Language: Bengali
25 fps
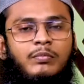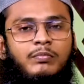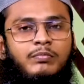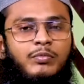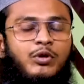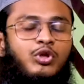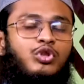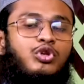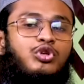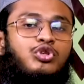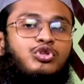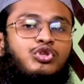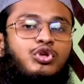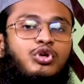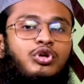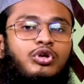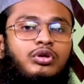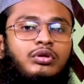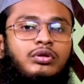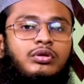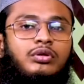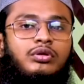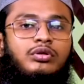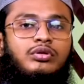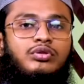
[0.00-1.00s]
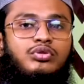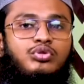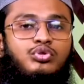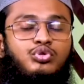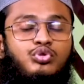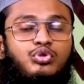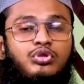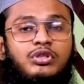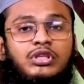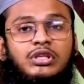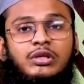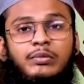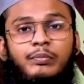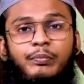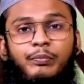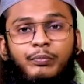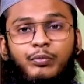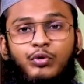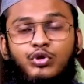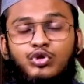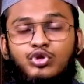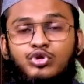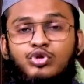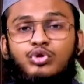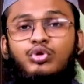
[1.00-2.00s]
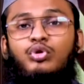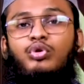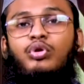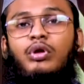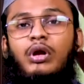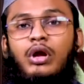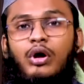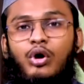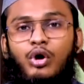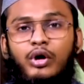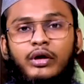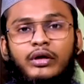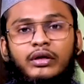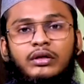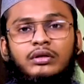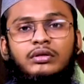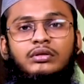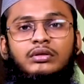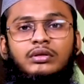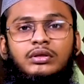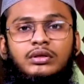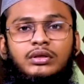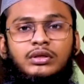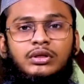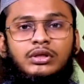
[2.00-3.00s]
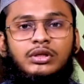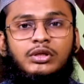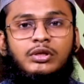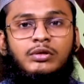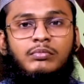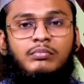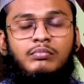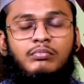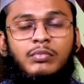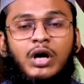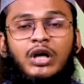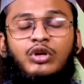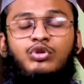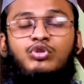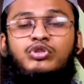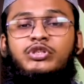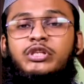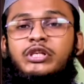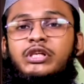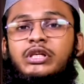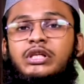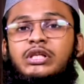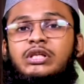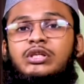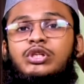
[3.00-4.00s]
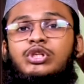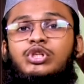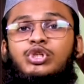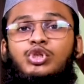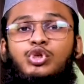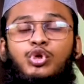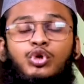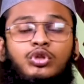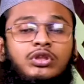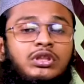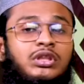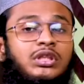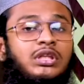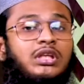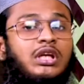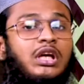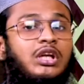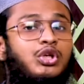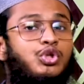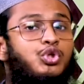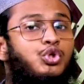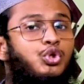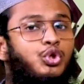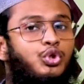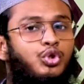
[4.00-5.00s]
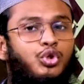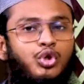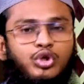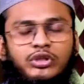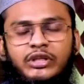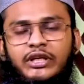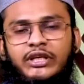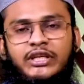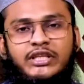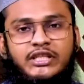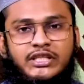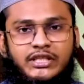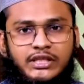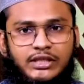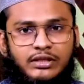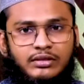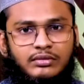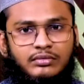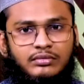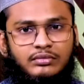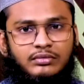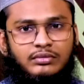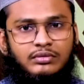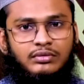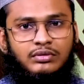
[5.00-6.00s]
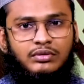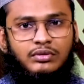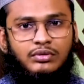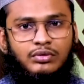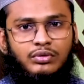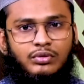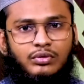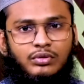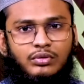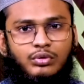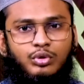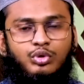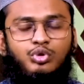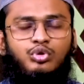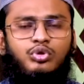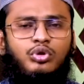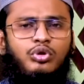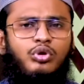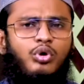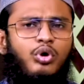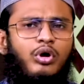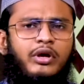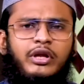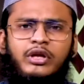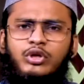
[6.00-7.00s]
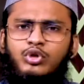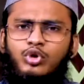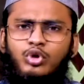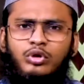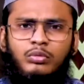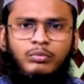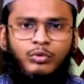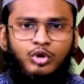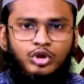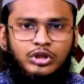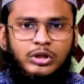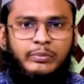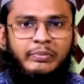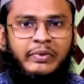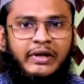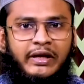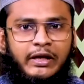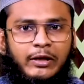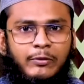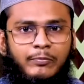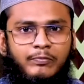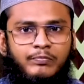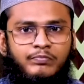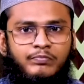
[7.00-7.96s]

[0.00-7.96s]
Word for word: প্রিয়দর্শক যদি প্রশ্ন করা হয় মানুষের সত্যিকার শুদ্ধতা কিসে উত্তর অনেক রকম হতে পারে